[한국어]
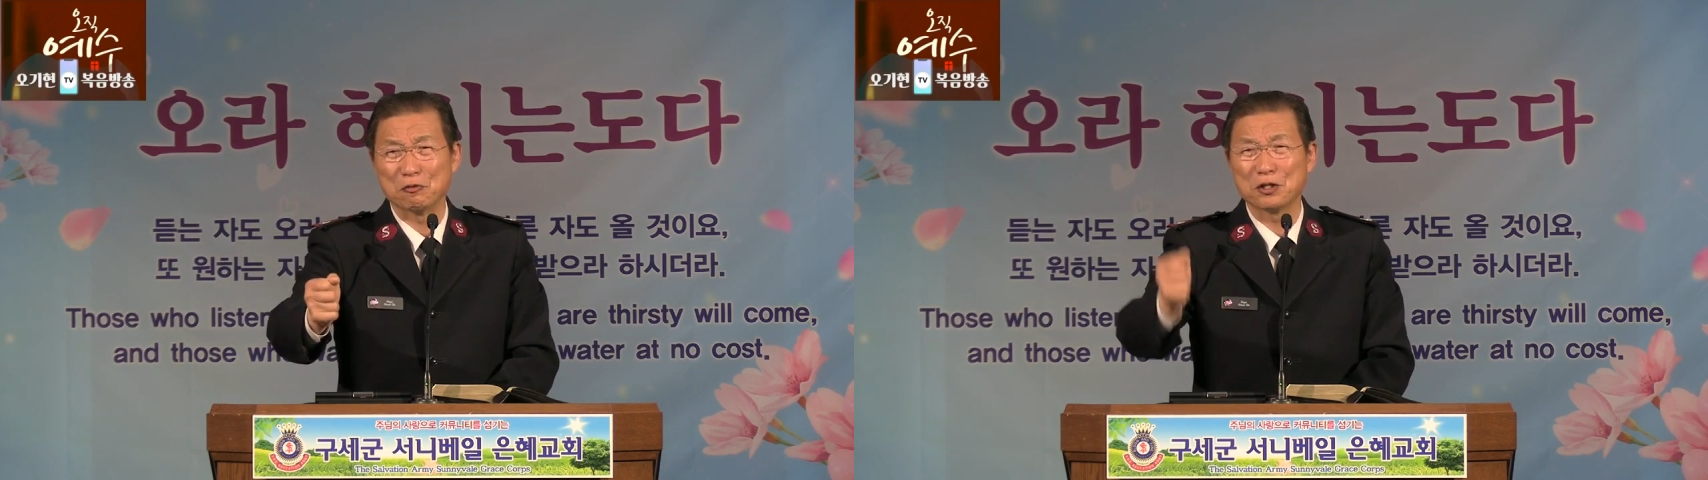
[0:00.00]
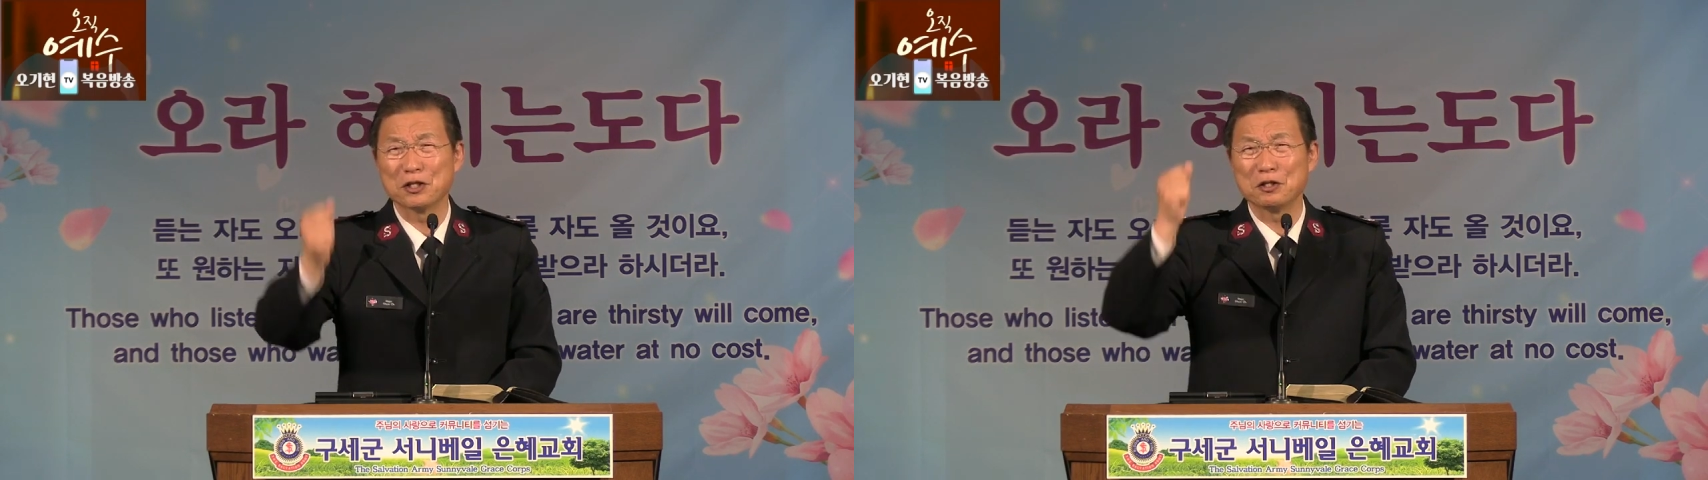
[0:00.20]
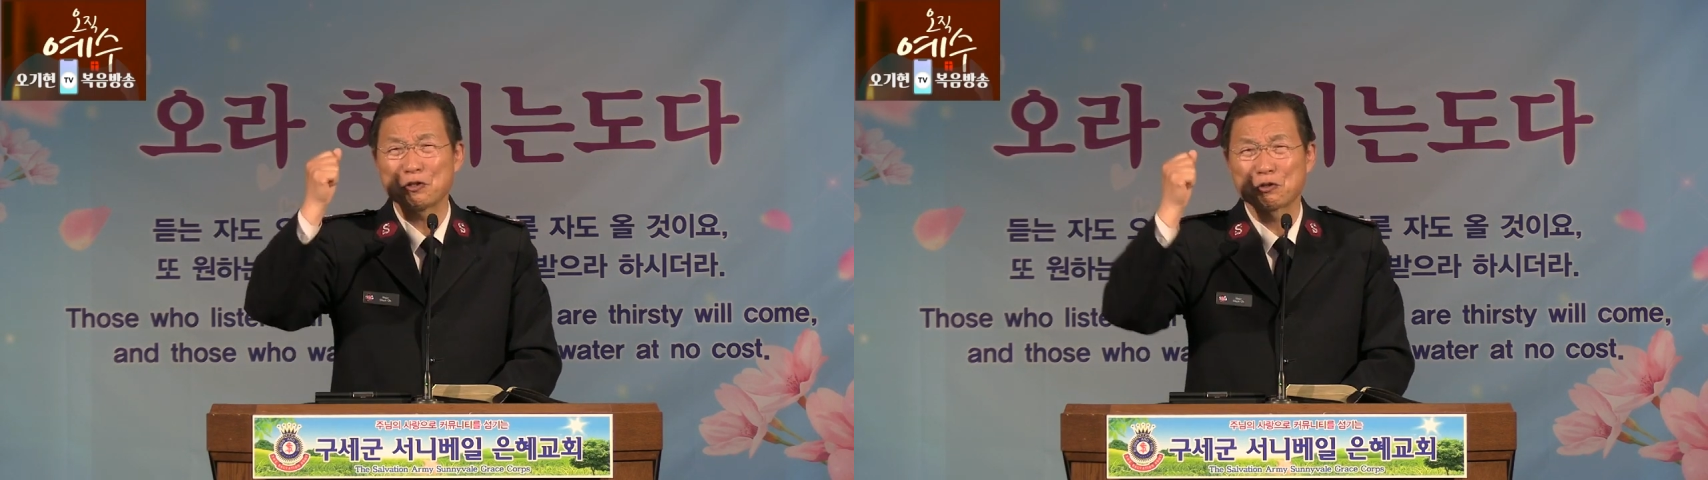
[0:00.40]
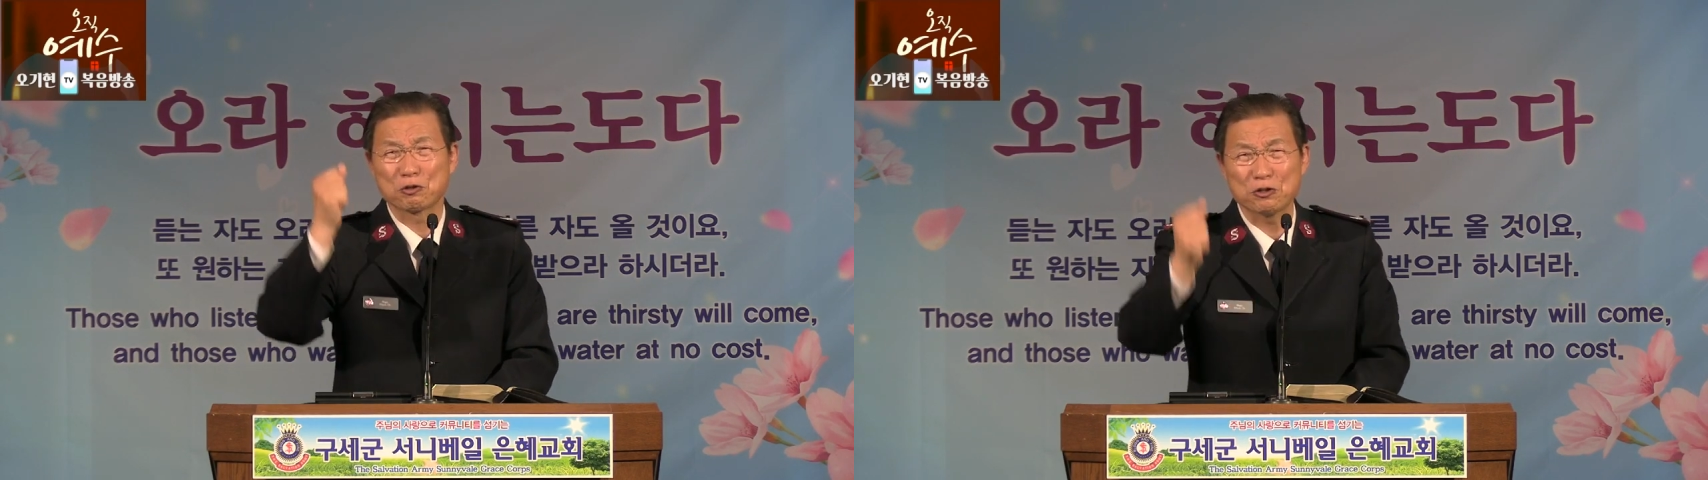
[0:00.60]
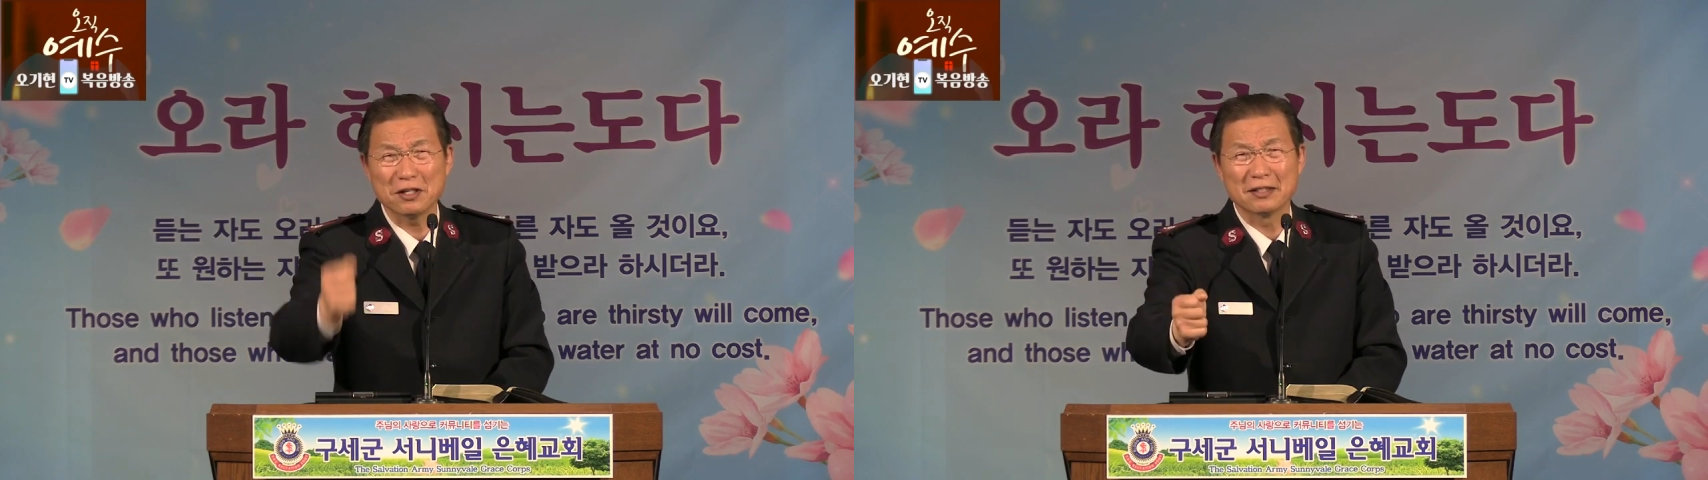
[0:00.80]
우리를
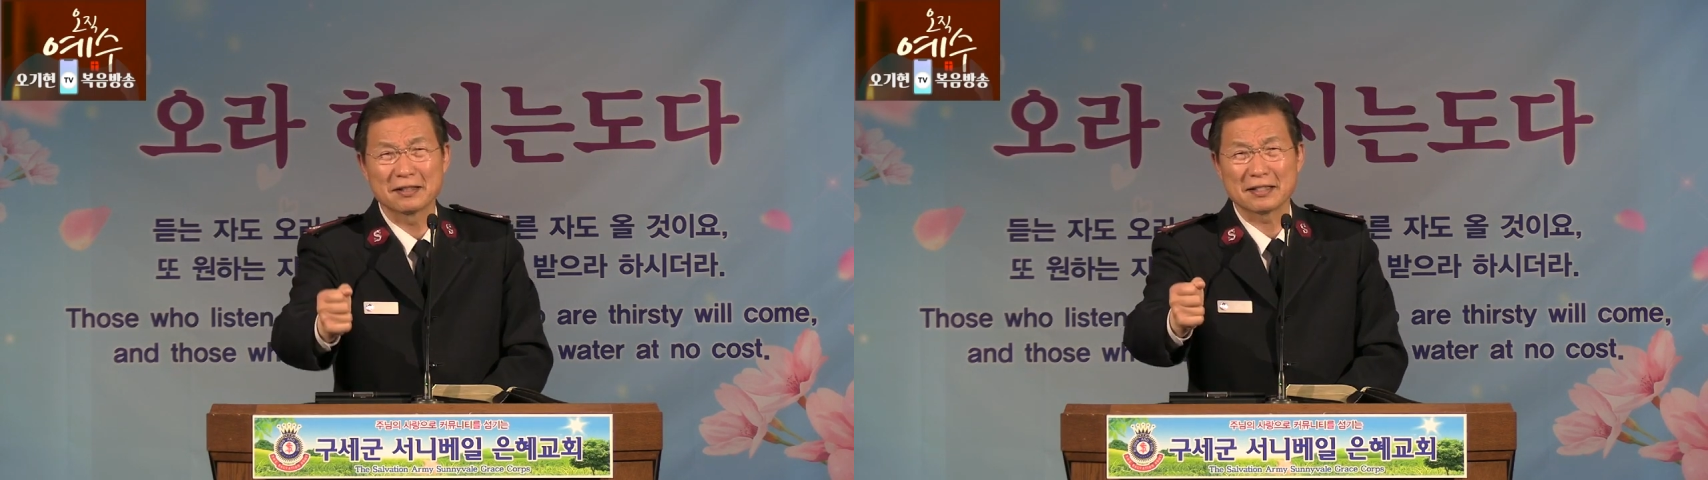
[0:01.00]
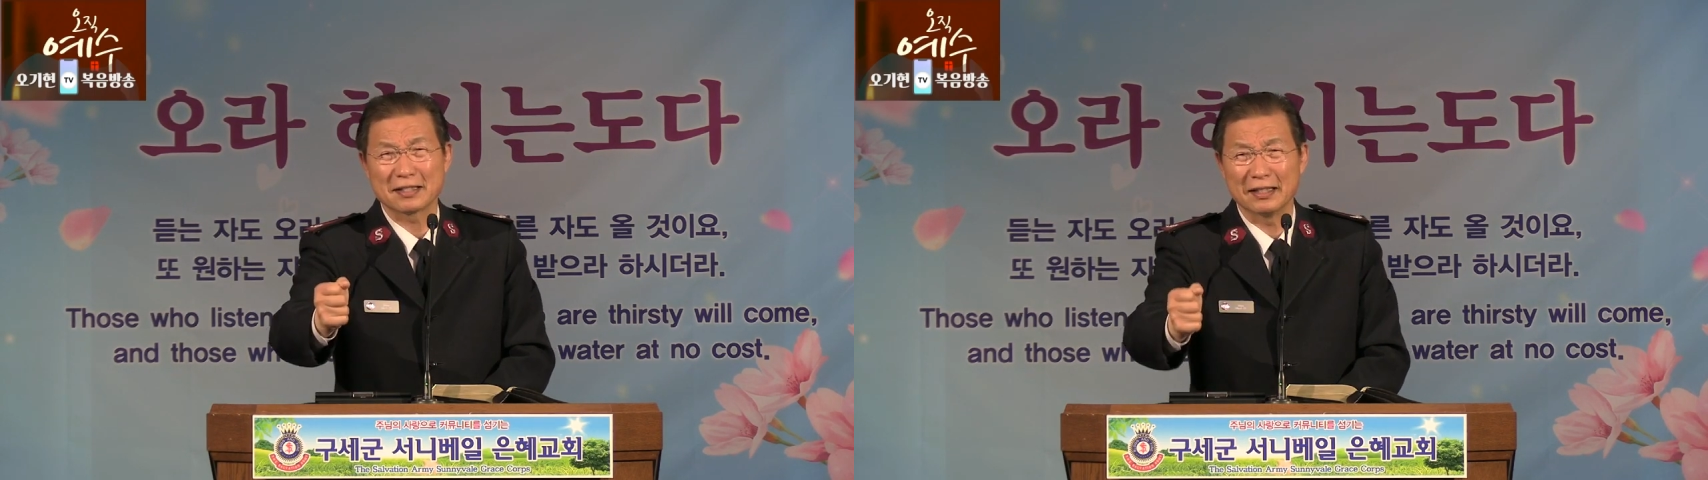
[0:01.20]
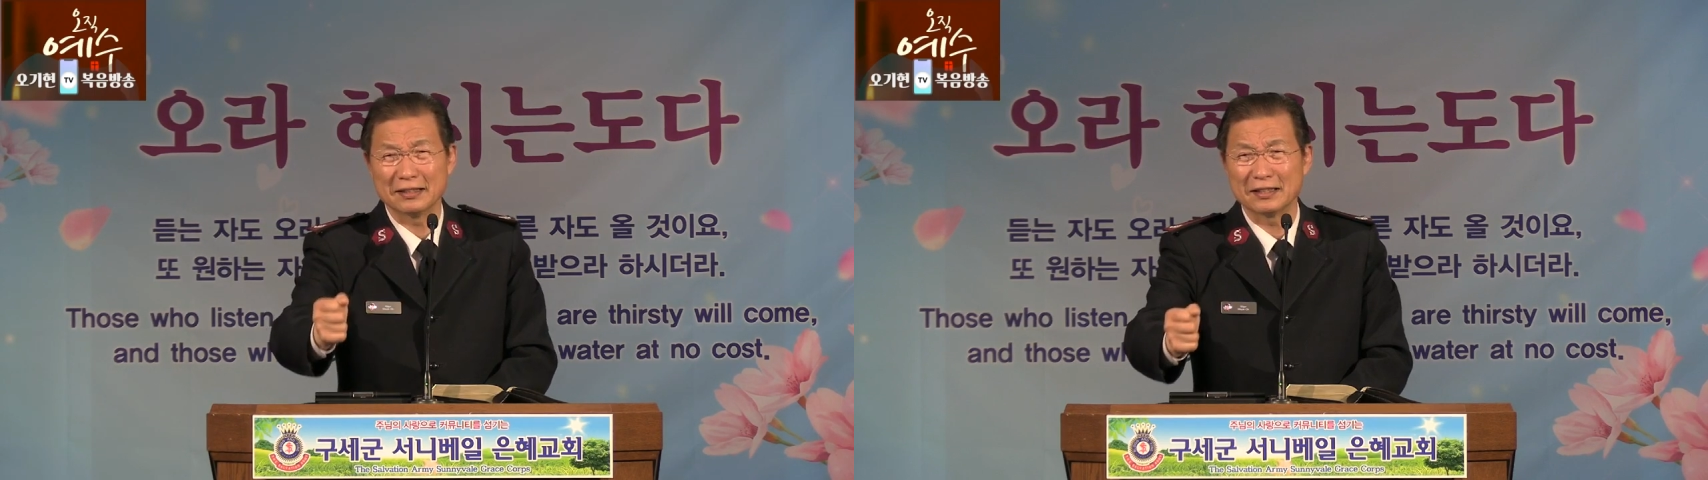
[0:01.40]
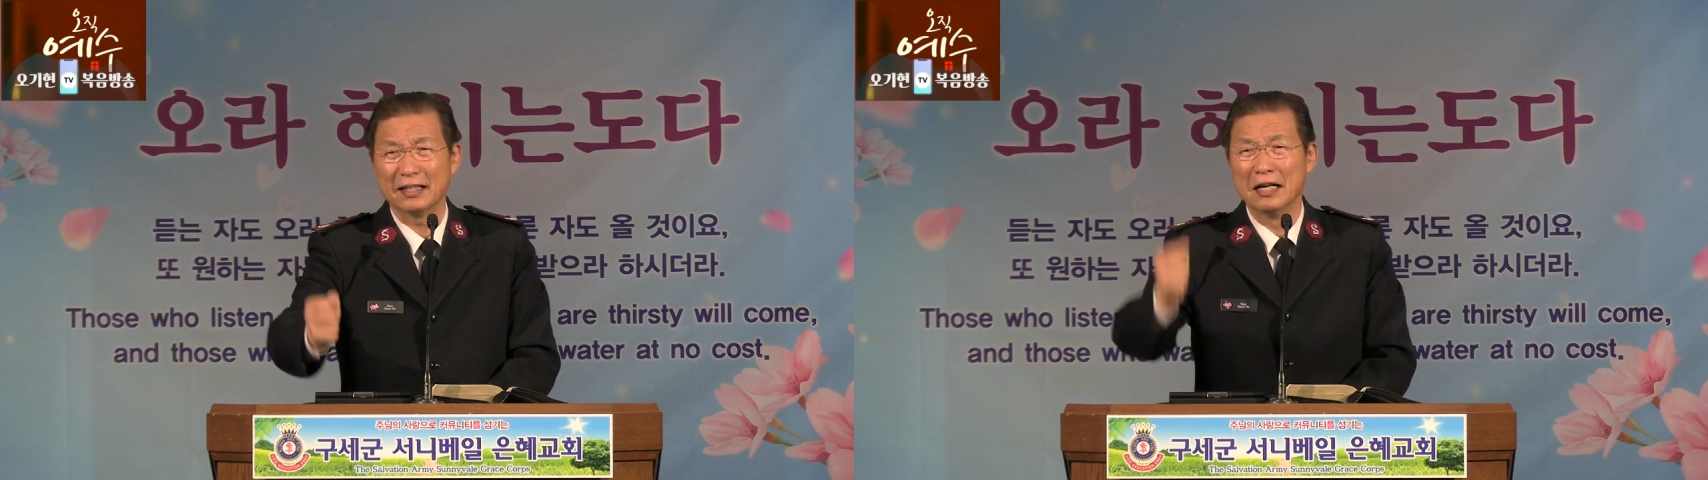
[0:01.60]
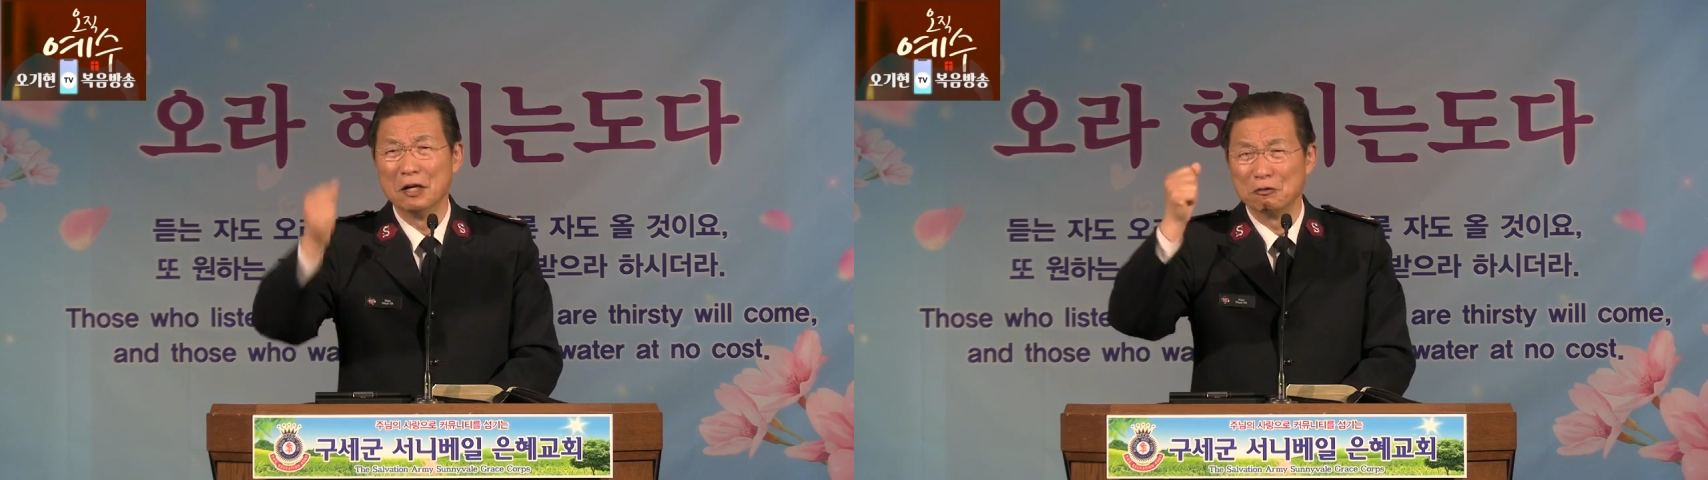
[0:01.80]
죽이는 것이
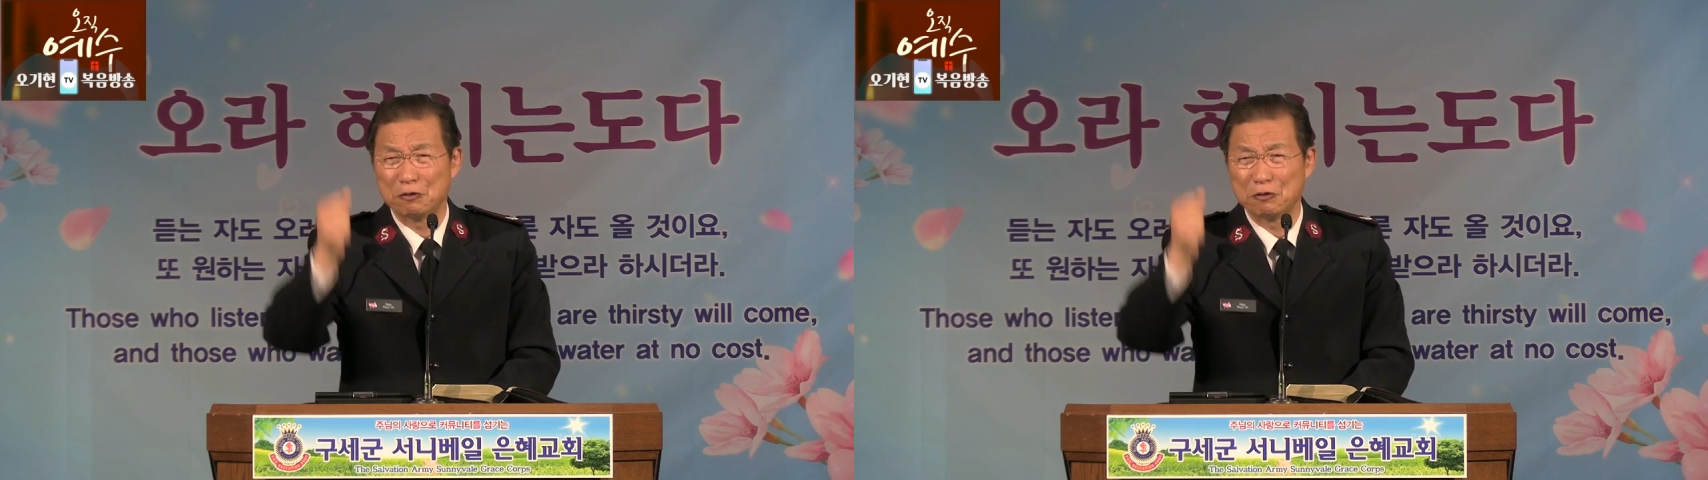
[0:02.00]
아니라